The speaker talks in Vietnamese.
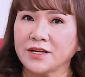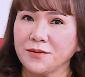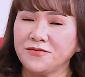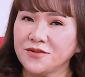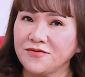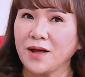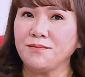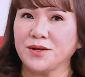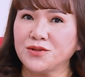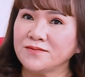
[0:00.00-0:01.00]
cái phương
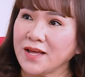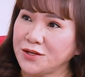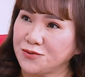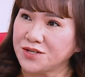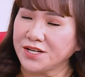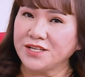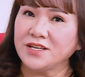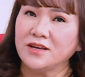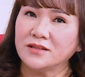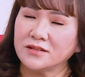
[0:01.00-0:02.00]
pháp mà chúng ta điều
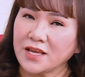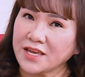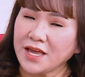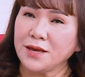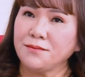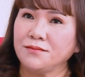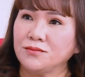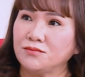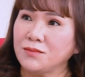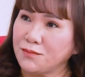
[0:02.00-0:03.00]
trị, từ cái kem
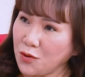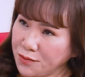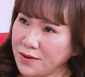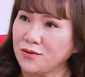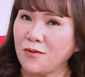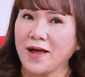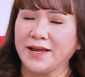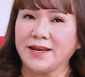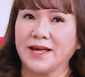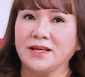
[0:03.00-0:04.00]
mình bôi bên ngoài nè,